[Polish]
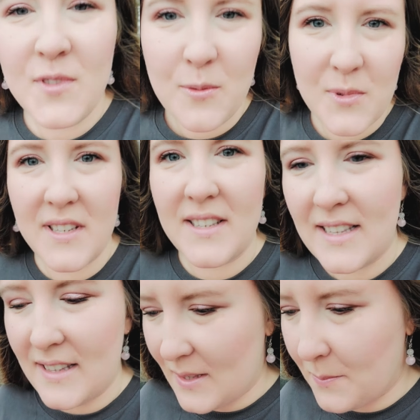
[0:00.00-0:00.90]
Muszę
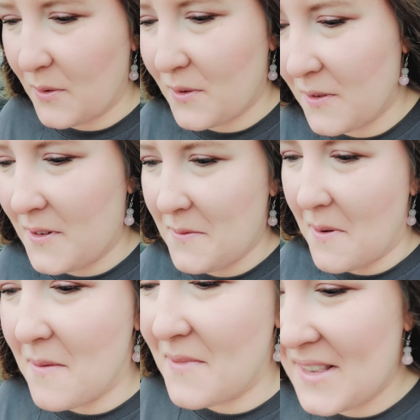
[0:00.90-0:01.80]
niestety spauzować, bo
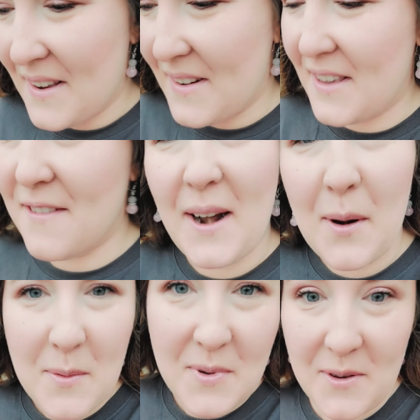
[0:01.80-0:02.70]
mam ciężki
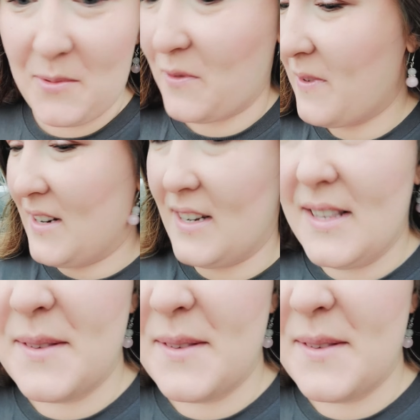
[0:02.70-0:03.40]
fragment, proszę uważać.